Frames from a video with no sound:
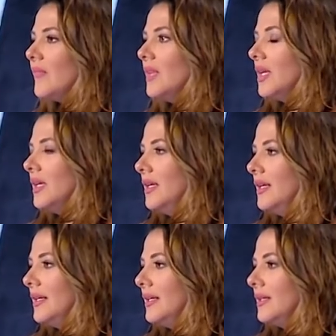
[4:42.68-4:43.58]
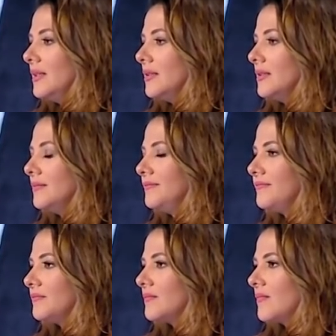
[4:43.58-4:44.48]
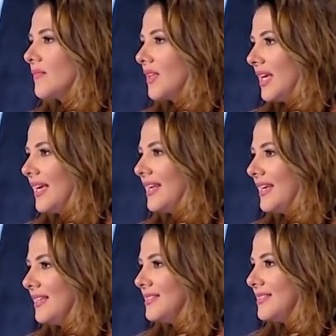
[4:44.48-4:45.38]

قوي آه، غيري غيرك